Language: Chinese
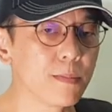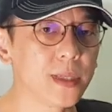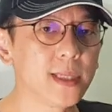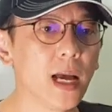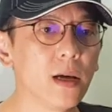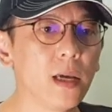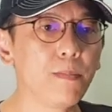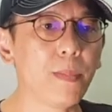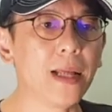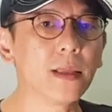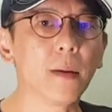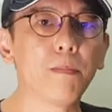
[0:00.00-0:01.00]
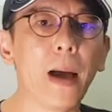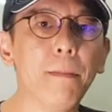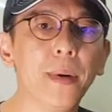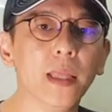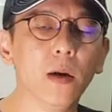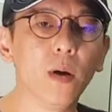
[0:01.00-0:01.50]
比较一般的版
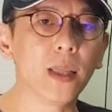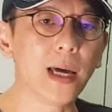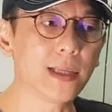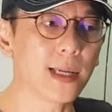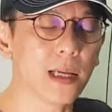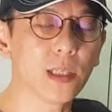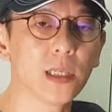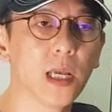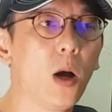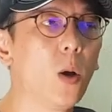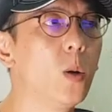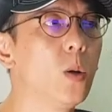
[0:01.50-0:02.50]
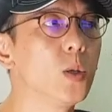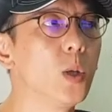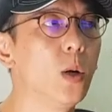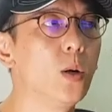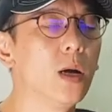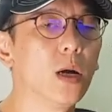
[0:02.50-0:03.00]
本的话，它才是要
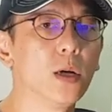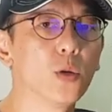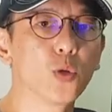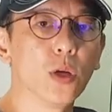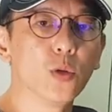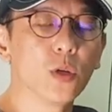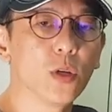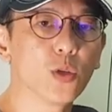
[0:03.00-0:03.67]
用呃旋